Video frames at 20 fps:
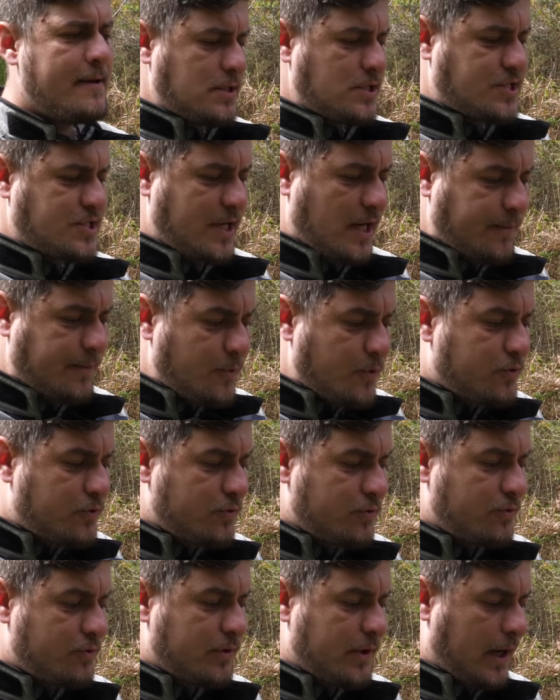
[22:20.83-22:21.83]
chaque
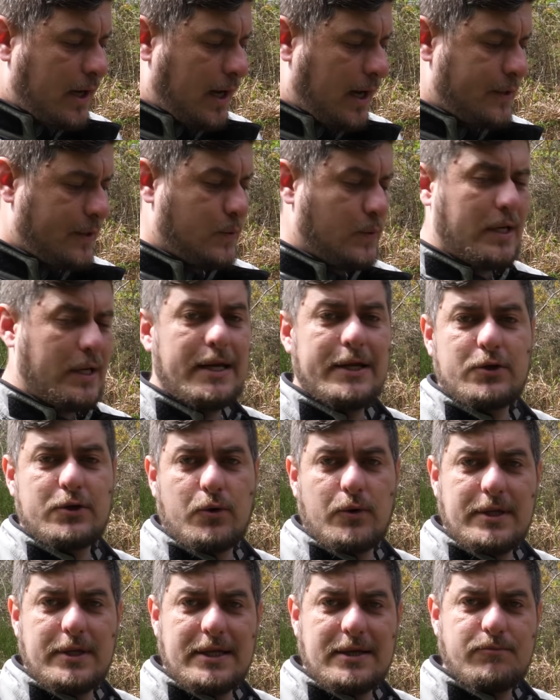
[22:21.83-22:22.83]
moto a de
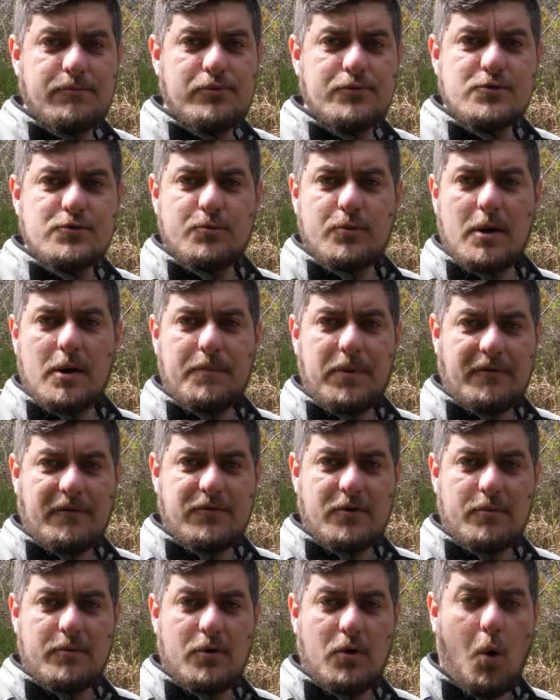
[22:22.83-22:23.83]
l'électronique plus ou moins
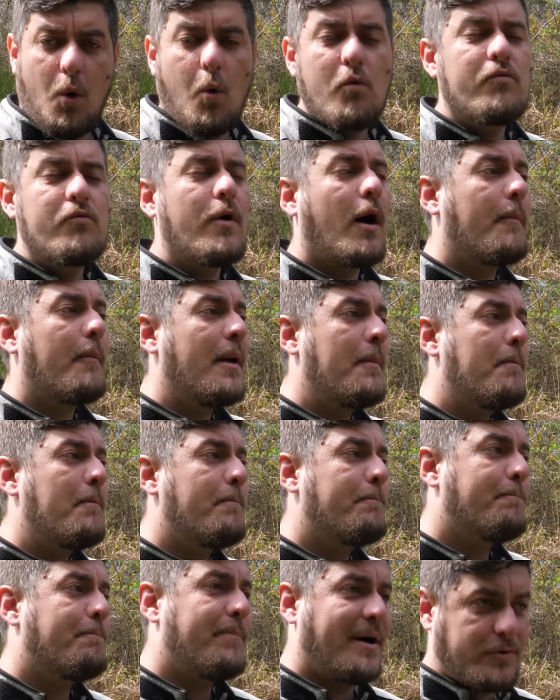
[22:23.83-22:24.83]
performant, ou voire
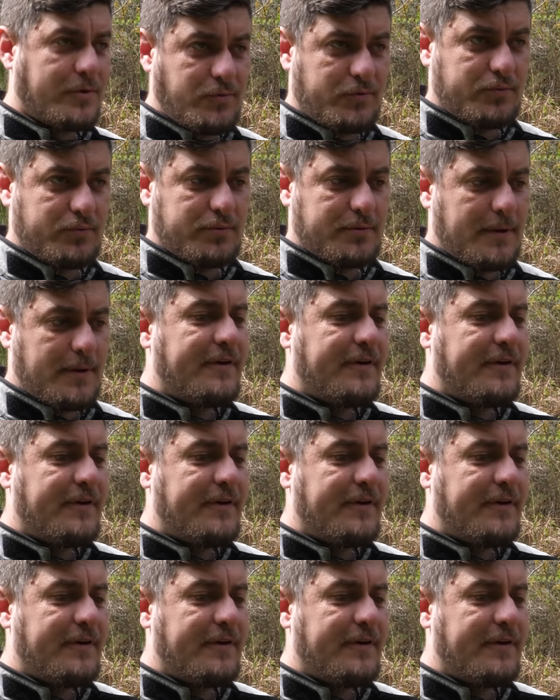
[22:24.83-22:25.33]
même pas du tout.